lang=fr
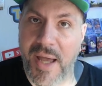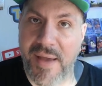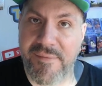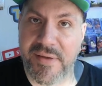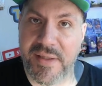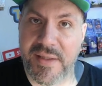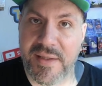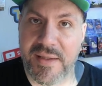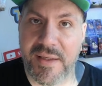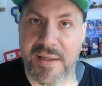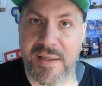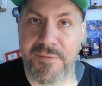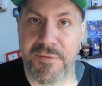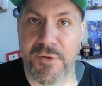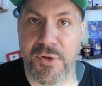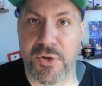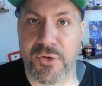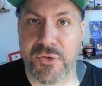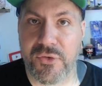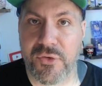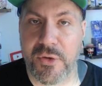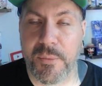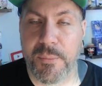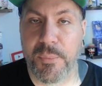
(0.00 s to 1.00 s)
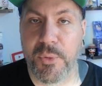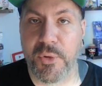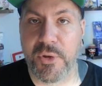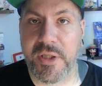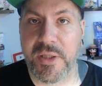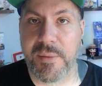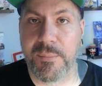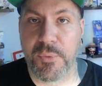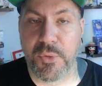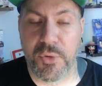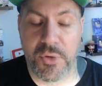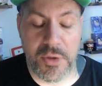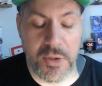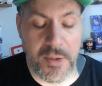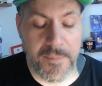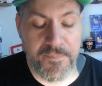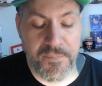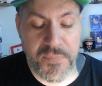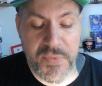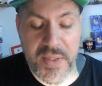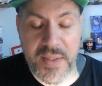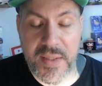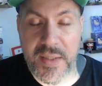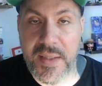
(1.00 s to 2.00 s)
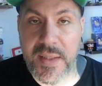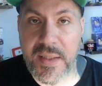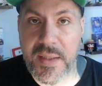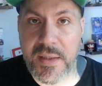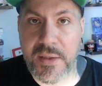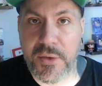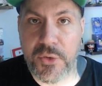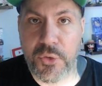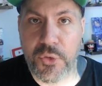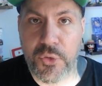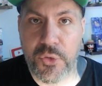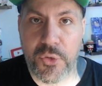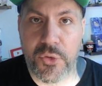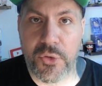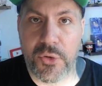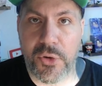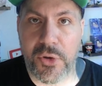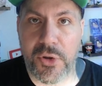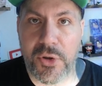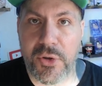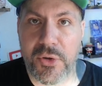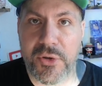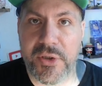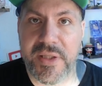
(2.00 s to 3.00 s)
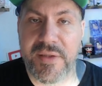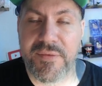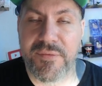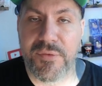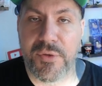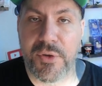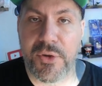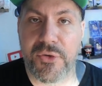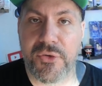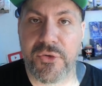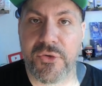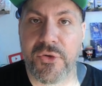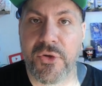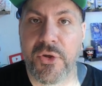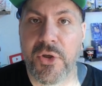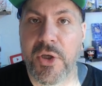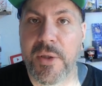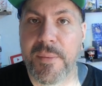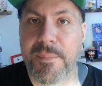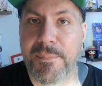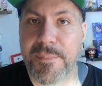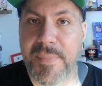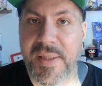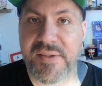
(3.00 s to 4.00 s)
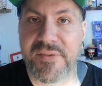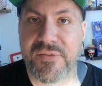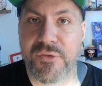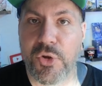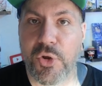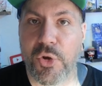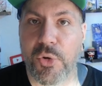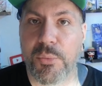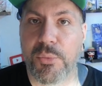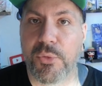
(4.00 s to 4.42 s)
avec des Reverse Pokéball et que en Reverse Master